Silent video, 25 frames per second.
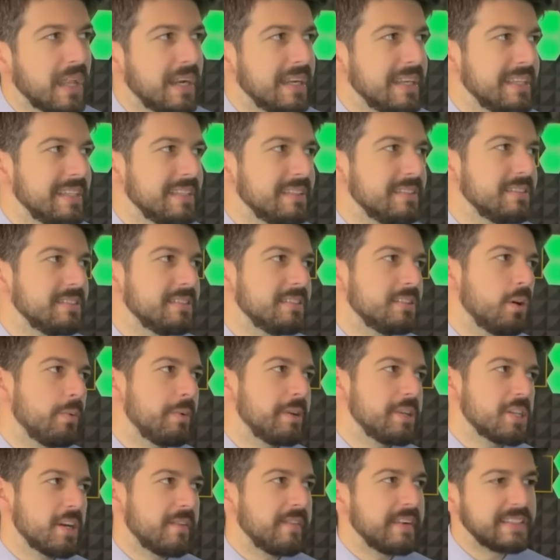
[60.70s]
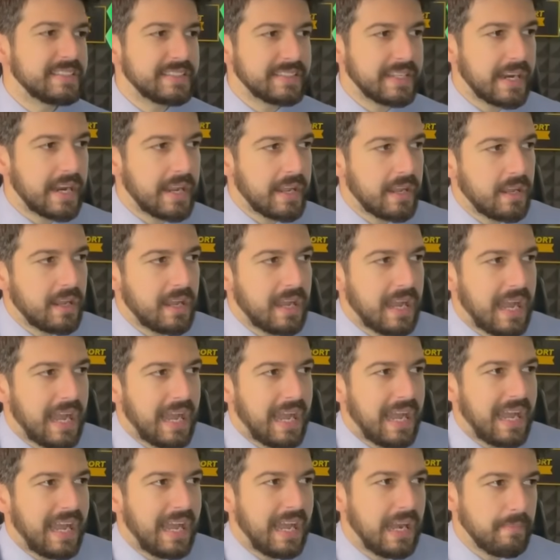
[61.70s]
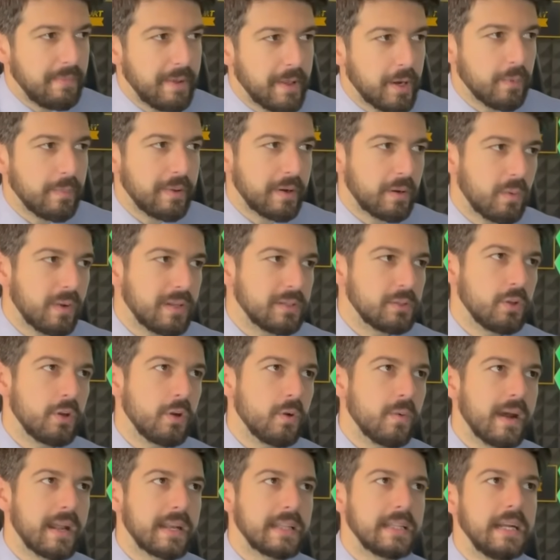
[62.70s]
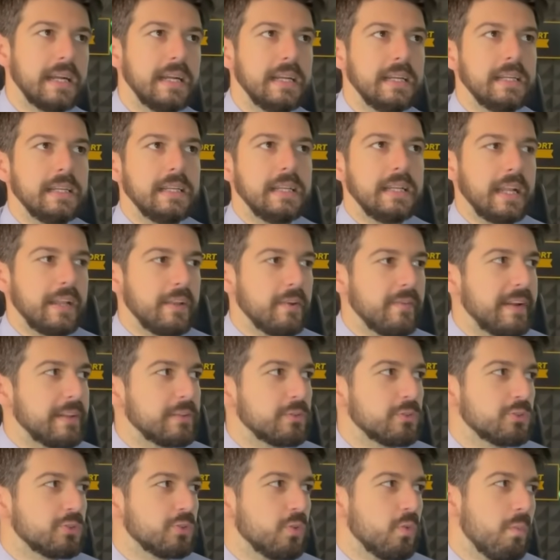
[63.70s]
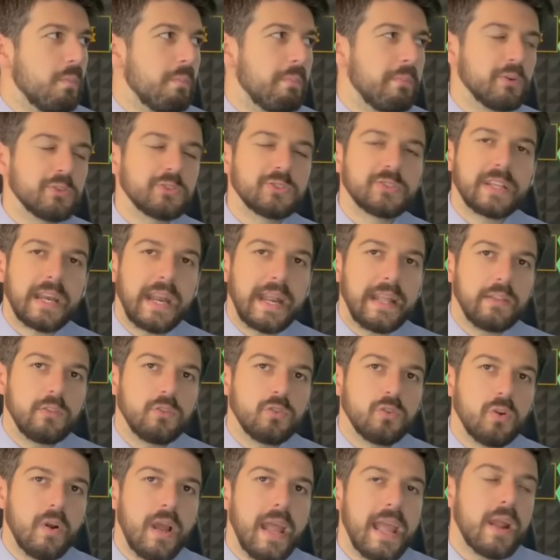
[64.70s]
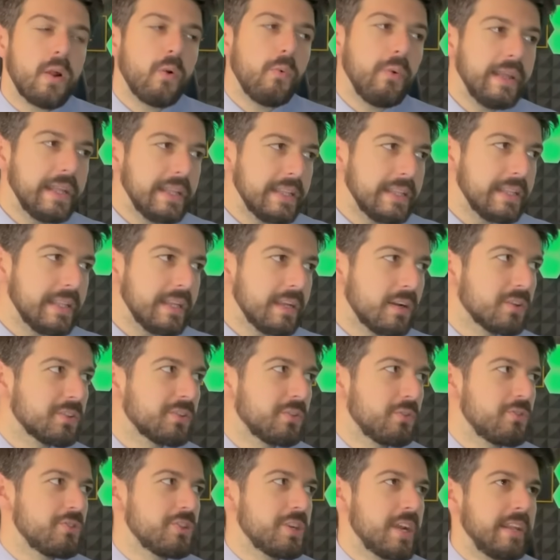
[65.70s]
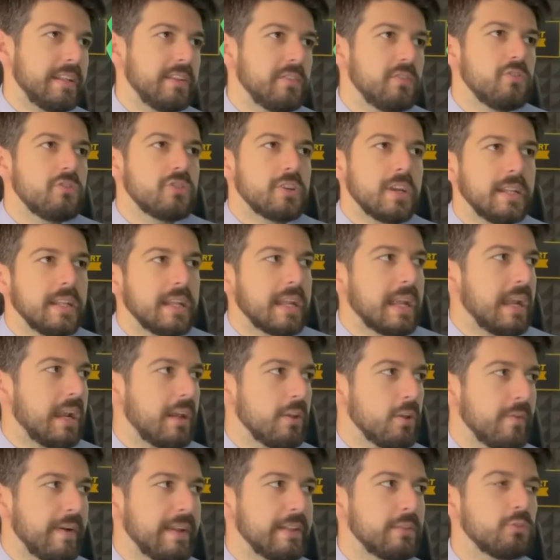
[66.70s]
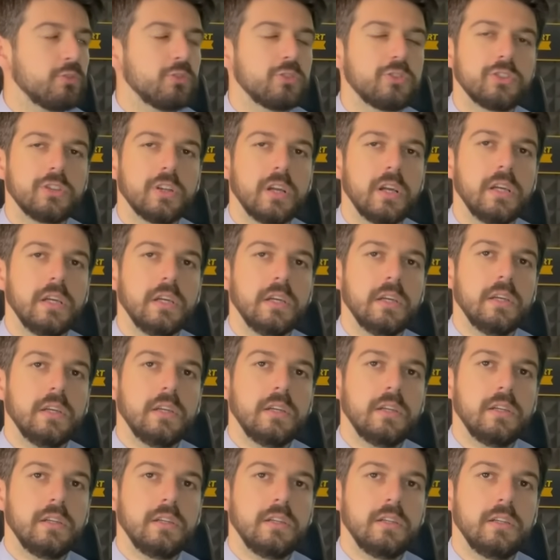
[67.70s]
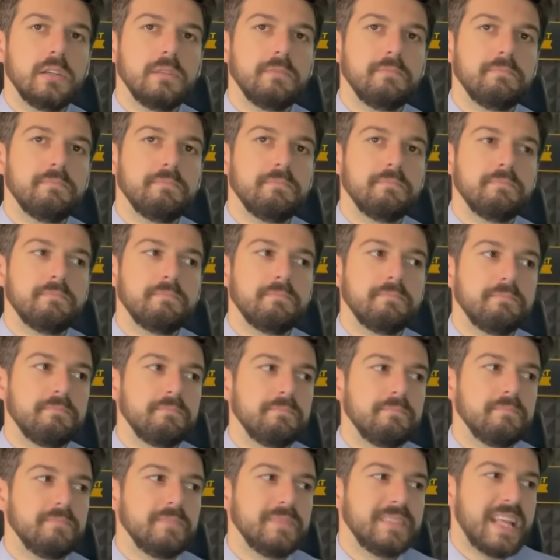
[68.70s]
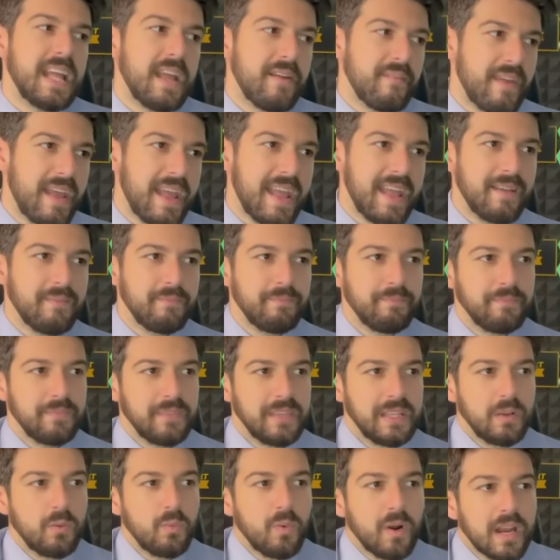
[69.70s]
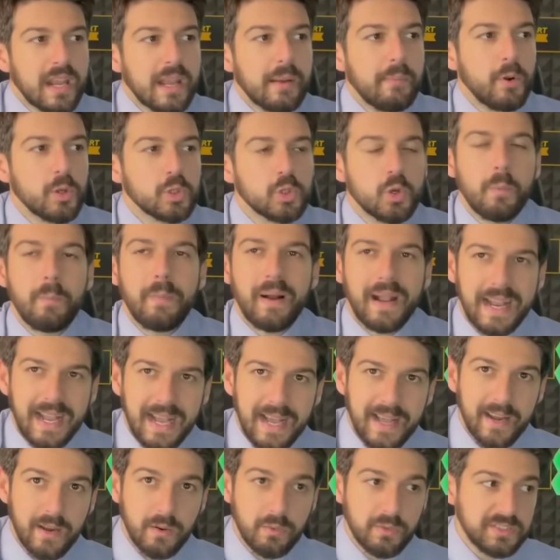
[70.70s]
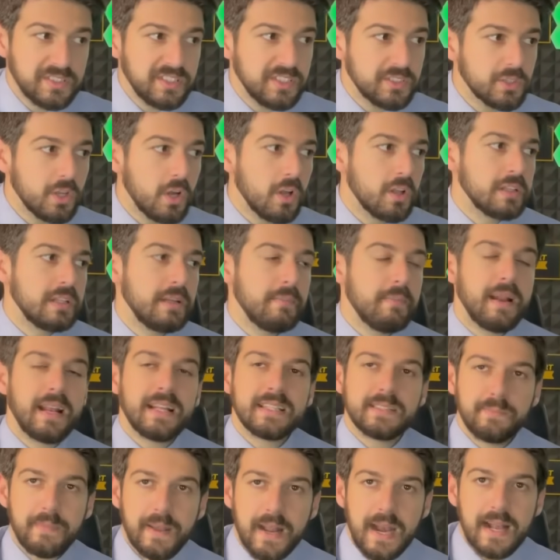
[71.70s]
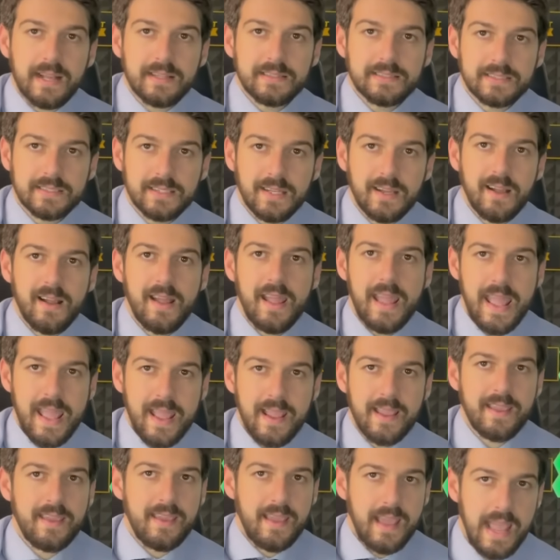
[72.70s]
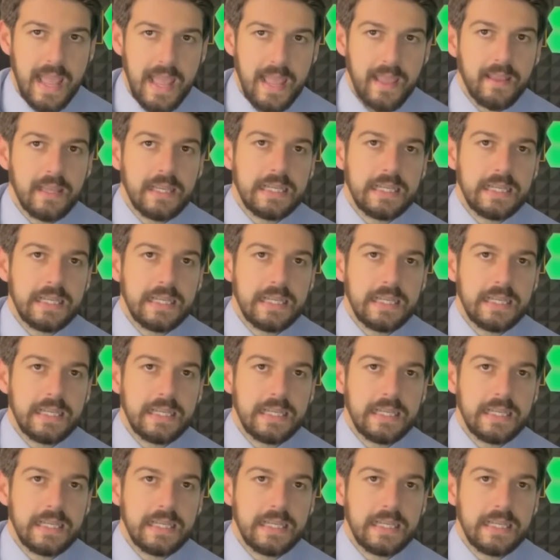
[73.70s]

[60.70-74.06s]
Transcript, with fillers: eh, cominciava a essere almeno per quanto riguarda la Juventus, un po' stretto. E quindi cosa succede? Succede che la Juventus eh, deve in qualche modo pagare questi soldi, ma la speranza è che